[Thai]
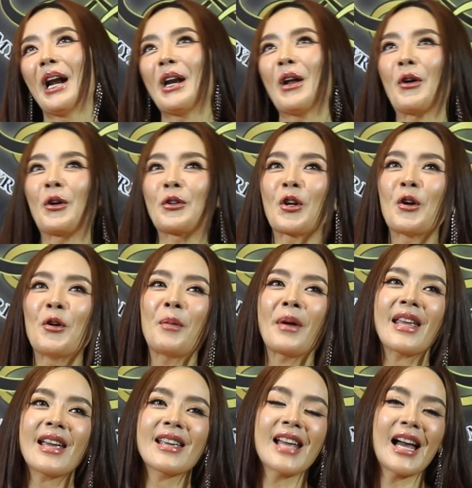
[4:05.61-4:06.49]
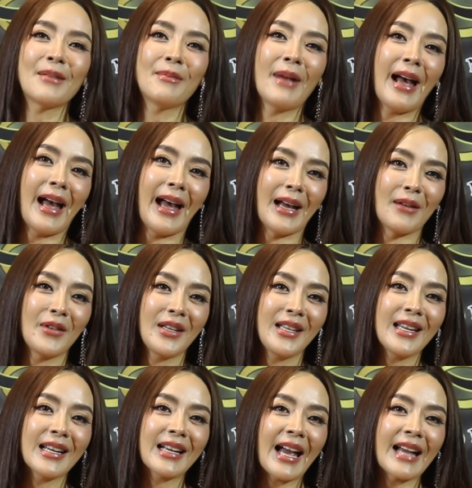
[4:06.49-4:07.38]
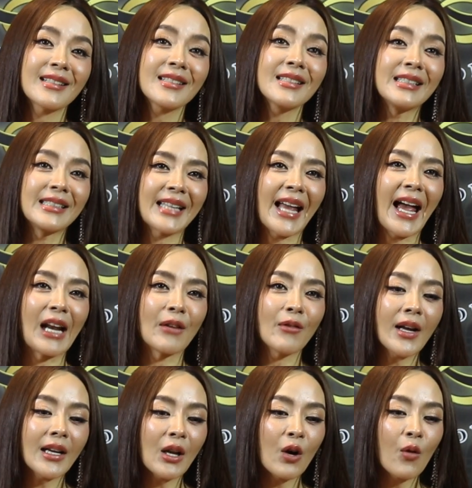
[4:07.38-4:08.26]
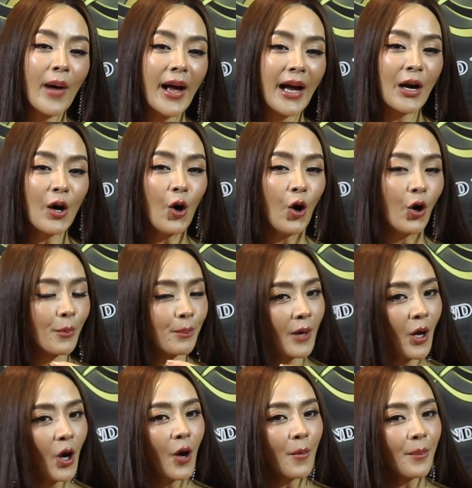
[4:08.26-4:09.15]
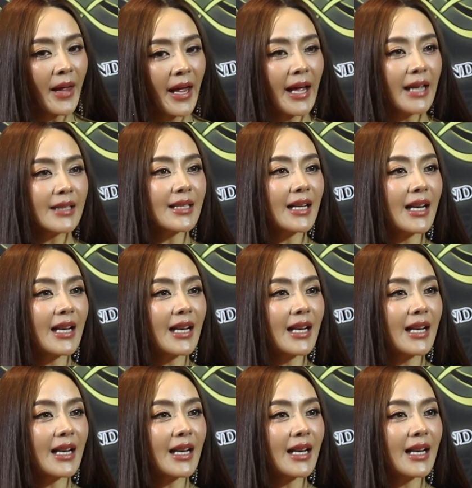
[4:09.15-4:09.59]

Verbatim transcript: เราก็ต้องพยายามหา วิธีการสื่อสารว่าระวังของปลอมนะ